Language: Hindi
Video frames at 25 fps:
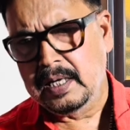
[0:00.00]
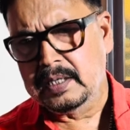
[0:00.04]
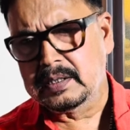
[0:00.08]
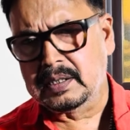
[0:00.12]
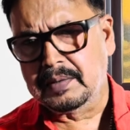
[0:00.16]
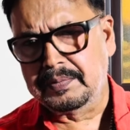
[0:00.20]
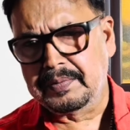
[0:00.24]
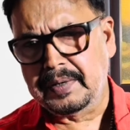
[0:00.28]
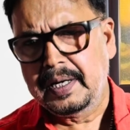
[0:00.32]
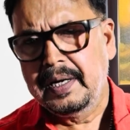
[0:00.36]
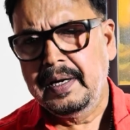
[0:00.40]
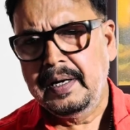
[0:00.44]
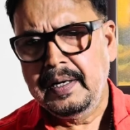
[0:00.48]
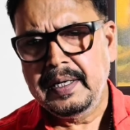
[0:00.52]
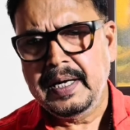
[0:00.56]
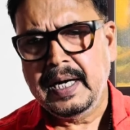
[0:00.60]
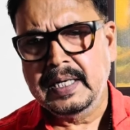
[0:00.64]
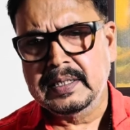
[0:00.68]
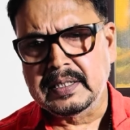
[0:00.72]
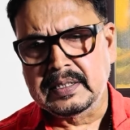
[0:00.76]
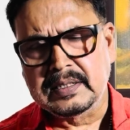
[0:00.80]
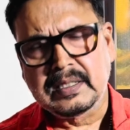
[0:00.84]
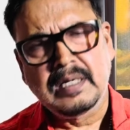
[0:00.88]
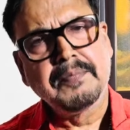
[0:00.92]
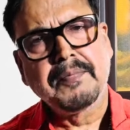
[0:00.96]
जब इंडिया
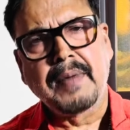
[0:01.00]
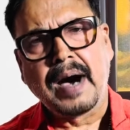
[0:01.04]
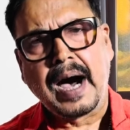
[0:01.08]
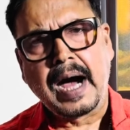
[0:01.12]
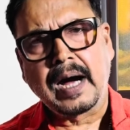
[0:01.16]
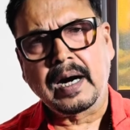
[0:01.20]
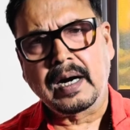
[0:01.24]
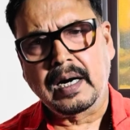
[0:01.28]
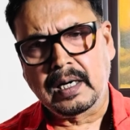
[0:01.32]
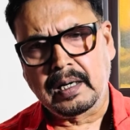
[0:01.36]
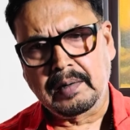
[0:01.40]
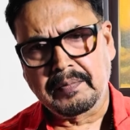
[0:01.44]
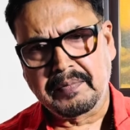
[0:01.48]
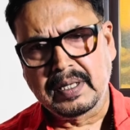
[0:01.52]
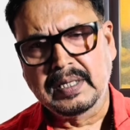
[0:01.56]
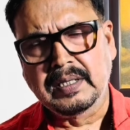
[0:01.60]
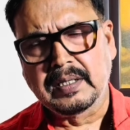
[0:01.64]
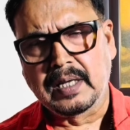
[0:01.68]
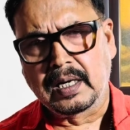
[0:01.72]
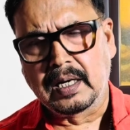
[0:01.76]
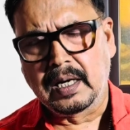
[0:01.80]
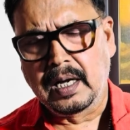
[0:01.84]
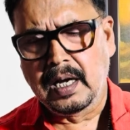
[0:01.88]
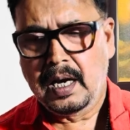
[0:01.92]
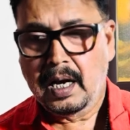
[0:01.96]
जैसी
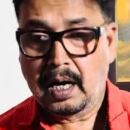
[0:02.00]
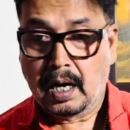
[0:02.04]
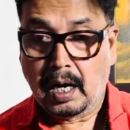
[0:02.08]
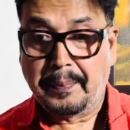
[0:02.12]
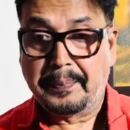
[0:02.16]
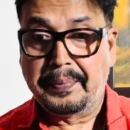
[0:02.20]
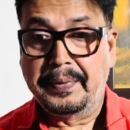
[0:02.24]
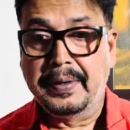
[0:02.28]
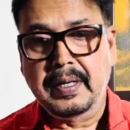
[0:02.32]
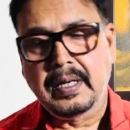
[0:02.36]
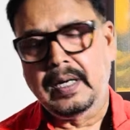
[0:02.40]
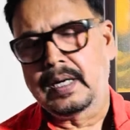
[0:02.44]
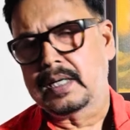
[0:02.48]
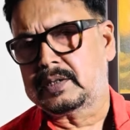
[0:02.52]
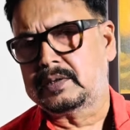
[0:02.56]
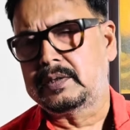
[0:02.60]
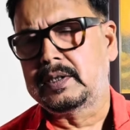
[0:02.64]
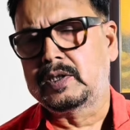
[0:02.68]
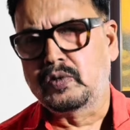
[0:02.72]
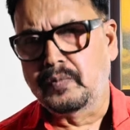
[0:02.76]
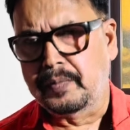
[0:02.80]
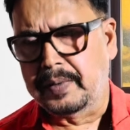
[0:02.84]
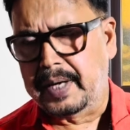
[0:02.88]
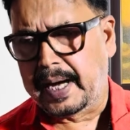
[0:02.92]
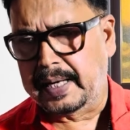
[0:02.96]
महागठबंधन अपने
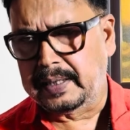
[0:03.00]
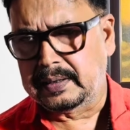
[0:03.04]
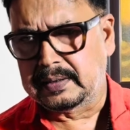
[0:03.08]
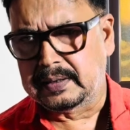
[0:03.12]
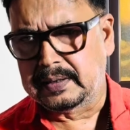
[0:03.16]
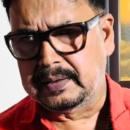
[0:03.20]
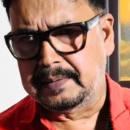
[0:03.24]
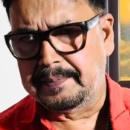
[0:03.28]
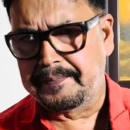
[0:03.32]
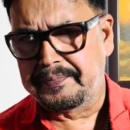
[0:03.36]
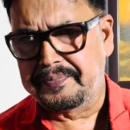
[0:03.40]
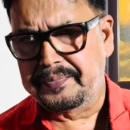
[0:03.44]
अस्तित्व में आई थी